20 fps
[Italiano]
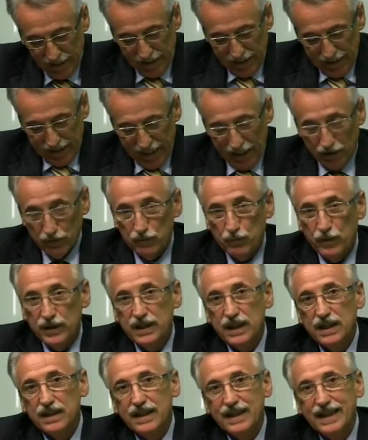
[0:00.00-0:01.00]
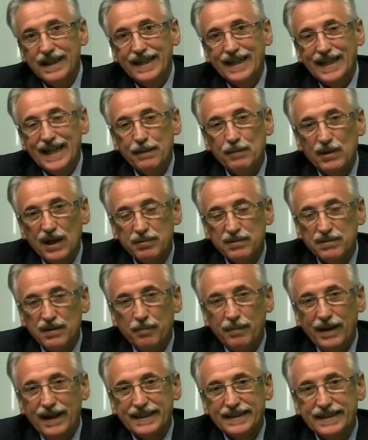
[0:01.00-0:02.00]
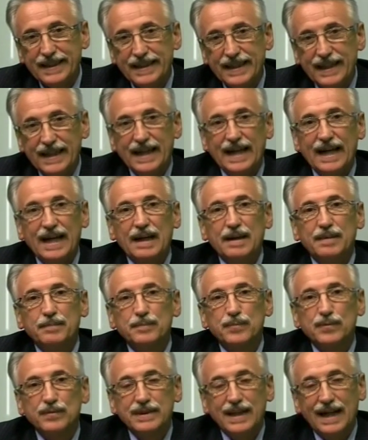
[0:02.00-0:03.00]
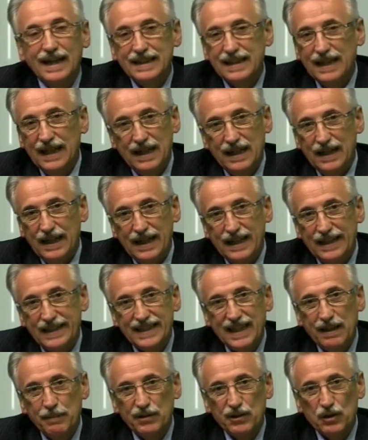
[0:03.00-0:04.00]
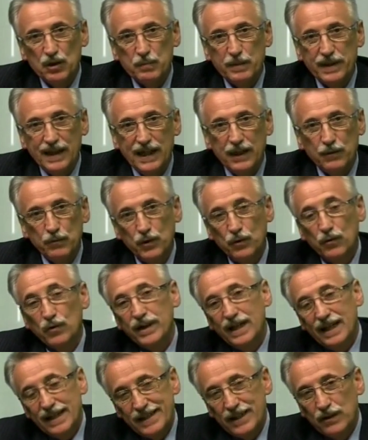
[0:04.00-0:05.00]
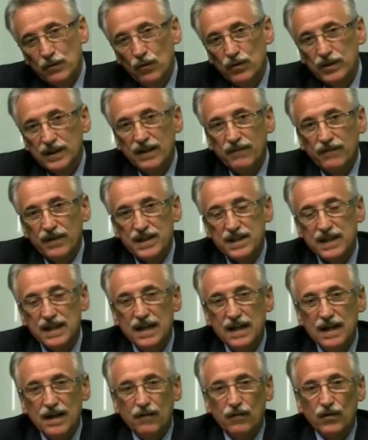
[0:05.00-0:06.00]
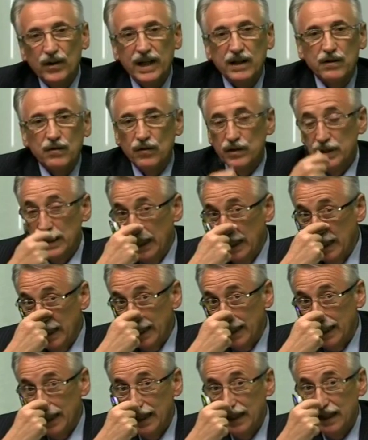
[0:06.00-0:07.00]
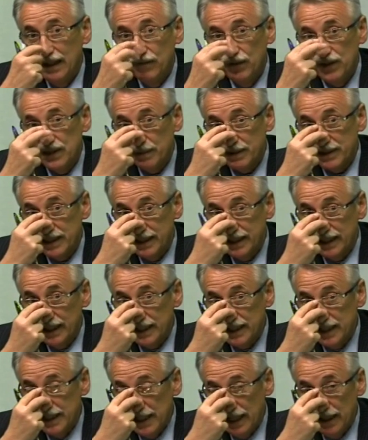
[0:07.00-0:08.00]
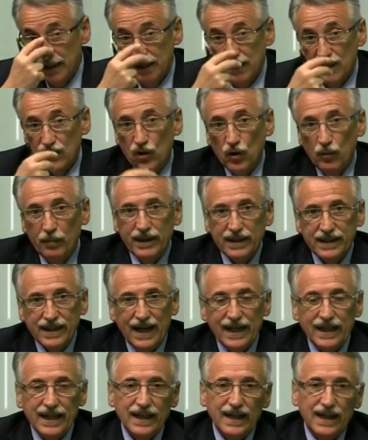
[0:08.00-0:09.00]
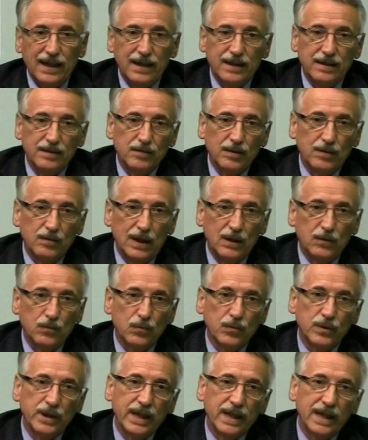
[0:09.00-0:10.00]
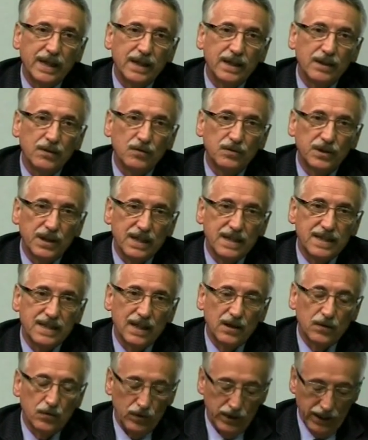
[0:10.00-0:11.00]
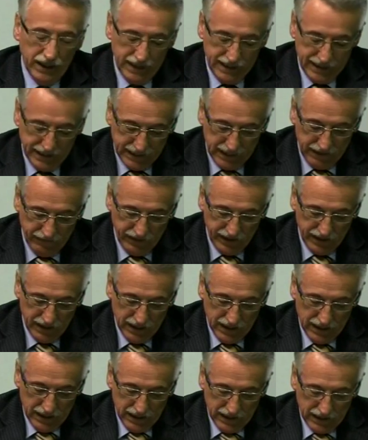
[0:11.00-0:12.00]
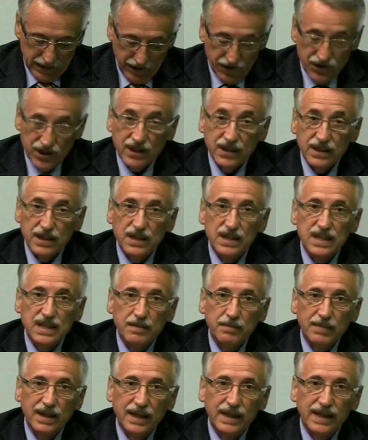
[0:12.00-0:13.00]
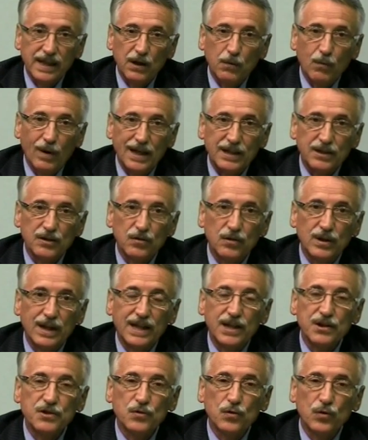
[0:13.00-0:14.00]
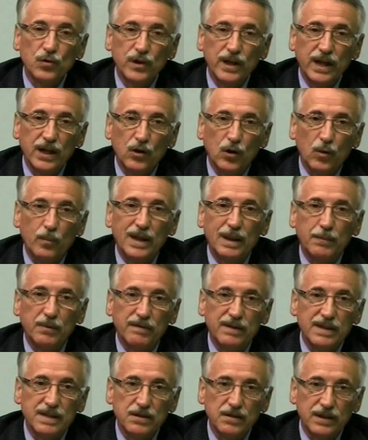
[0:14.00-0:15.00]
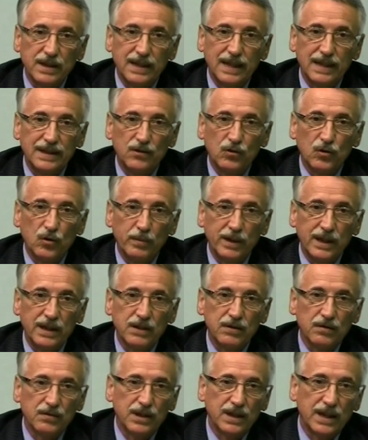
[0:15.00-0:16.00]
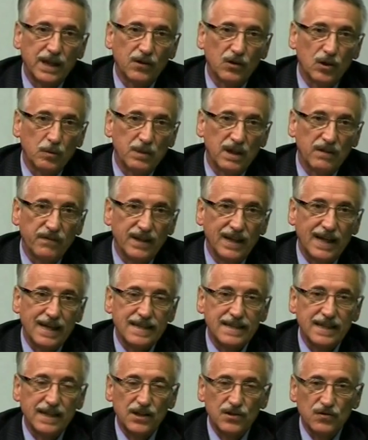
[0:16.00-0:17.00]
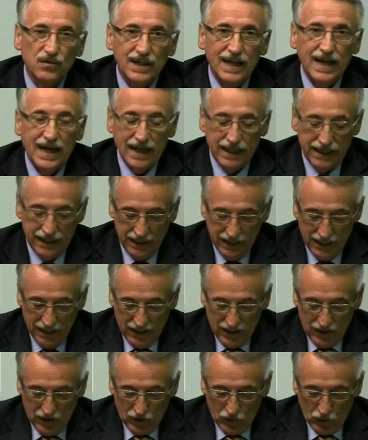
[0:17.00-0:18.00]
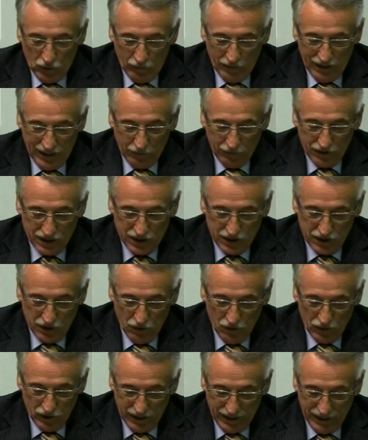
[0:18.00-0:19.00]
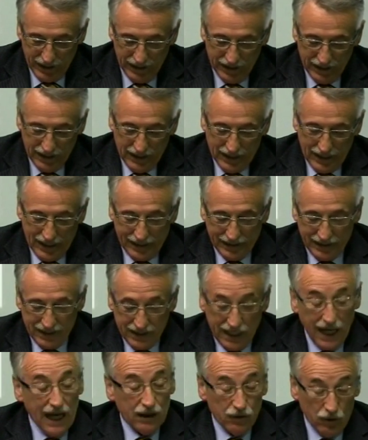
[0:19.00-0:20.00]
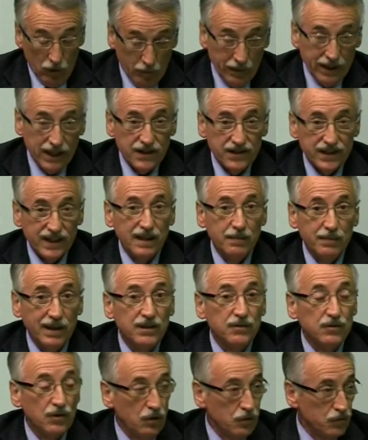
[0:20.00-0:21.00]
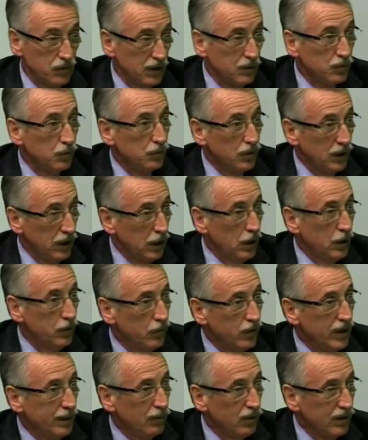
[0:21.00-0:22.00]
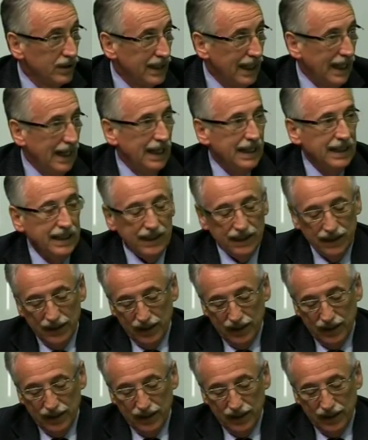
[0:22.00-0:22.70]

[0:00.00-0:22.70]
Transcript: Ecco, quindi dedicheremo la prima parte della puntata al tema dell'ospedale unico. Nella seconda invece vorrei con uh, eh, il vicepresidente Reschigna commentare uh, alcune notizie, alcune iniziative recentissime che riguardano la regione come l'approvazione questione del documento di economia e finanza regionale, come, ah, come l'inserimento nello statuto delle unioni montane,